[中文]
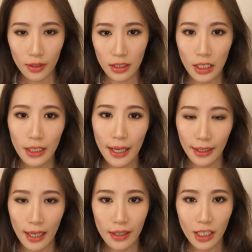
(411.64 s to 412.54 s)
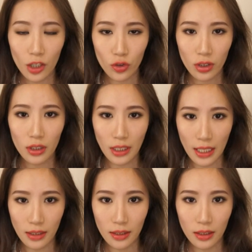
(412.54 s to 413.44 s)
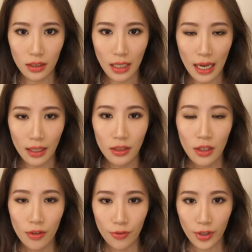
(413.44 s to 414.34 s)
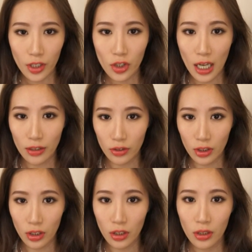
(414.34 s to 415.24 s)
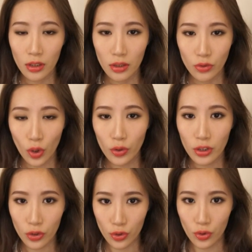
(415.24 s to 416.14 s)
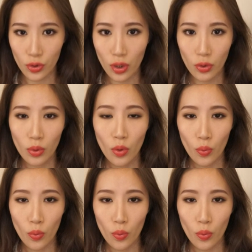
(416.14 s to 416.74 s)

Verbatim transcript: 大家可以看到这个颜色啊，非常的容易使用。